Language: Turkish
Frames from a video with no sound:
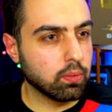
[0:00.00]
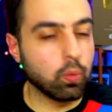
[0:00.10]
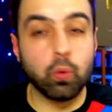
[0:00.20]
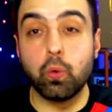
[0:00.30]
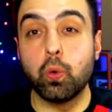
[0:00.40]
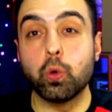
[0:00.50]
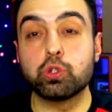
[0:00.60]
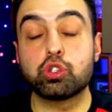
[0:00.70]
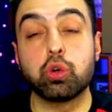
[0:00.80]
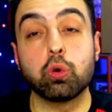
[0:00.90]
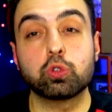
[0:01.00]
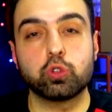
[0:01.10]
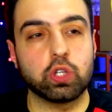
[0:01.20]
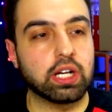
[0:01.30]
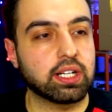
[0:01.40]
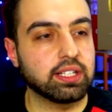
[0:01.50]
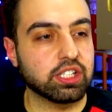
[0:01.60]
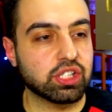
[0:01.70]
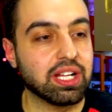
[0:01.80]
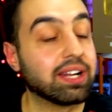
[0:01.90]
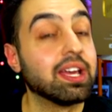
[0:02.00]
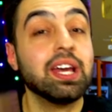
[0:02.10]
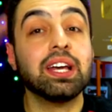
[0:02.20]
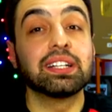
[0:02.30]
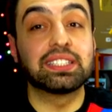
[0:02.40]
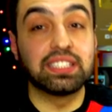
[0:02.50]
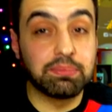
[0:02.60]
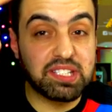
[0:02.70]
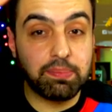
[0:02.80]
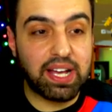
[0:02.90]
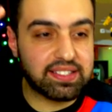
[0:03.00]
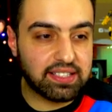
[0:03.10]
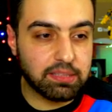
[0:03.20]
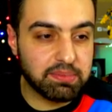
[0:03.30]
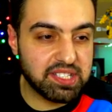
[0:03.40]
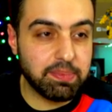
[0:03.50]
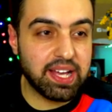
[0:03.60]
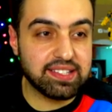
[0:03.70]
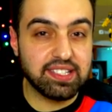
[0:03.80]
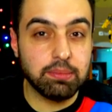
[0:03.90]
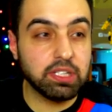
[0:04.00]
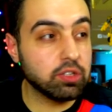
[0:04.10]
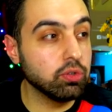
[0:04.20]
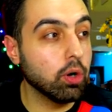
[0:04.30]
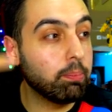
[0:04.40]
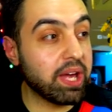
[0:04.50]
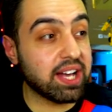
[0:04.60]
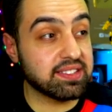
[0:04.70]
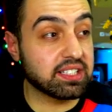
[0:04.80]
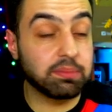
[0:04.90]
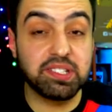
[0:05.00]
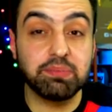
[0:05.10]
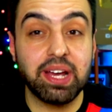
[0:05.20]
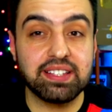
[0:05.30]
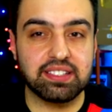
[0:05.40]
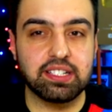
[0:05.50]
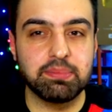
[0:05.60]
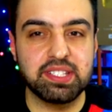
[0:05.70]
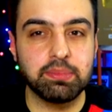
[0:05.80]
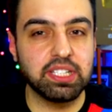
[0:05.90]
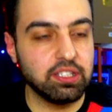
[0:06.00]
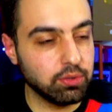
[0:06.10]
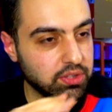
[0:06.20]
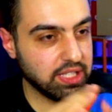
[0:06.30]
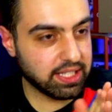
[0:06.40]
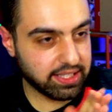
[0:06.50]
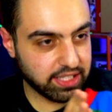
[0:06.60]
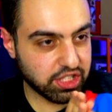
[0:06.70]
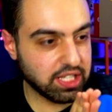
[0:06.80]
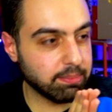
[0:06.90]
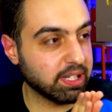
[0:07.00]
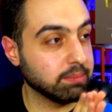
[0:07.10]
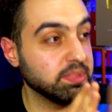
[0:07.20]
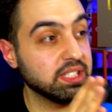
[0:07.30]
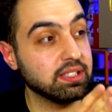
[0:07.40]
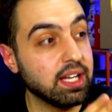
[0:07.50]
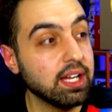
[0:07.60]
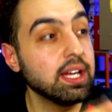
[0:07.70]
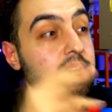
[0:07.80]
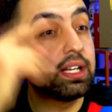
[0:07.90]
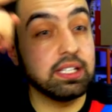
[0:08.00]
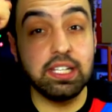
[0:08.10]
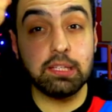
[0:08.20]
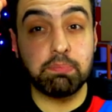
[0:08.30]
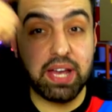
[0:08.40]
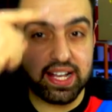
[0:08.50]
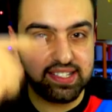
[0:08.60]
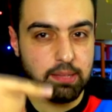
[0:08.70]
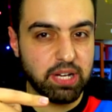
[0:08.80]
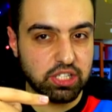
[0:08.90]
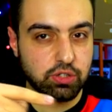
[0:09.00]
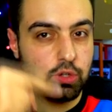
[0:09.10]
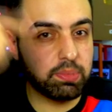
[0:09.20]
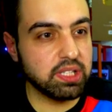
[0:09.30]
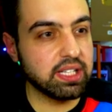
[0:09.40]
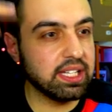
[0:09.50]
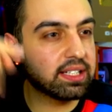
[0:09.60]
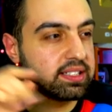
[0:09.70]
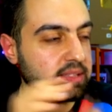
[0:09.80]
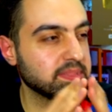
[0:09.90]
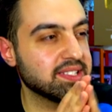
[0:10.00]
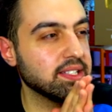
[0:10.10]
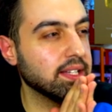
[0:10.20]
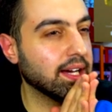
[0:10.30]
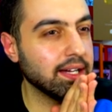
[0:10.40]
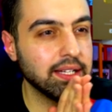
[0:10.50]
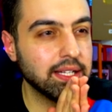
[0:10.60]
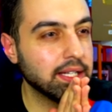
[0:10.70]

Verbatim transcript: Oo çok zor arkadaşlar. Kırmızı beyaz kırmızı beyaz diye mi gidiyor? Beyaz kırmızı beyaz kırmızı mı gidiyor diye arkadaşlar. Bakın birinde İlk beyazla başlıyor. Birinde ilk kırmızıyla.